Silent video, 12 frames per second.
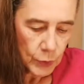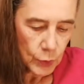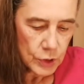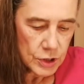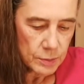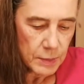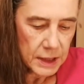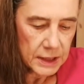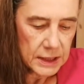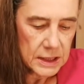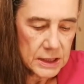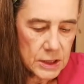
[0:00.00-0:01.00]
konnte man
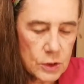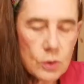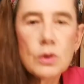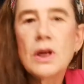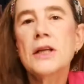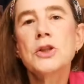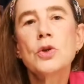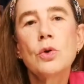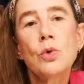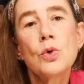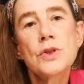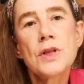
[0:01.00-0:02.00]
riechen und leichte
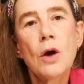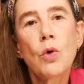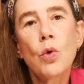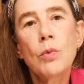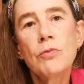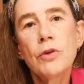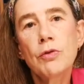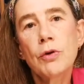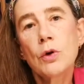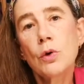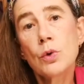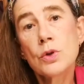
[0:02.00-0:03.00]
Geröstaromen wie
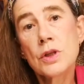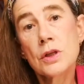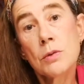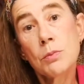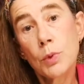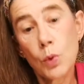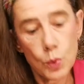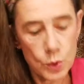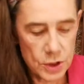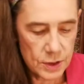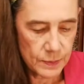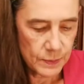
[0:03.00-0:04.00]
von geröstetem
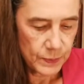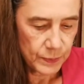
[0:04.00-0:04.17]
Brot.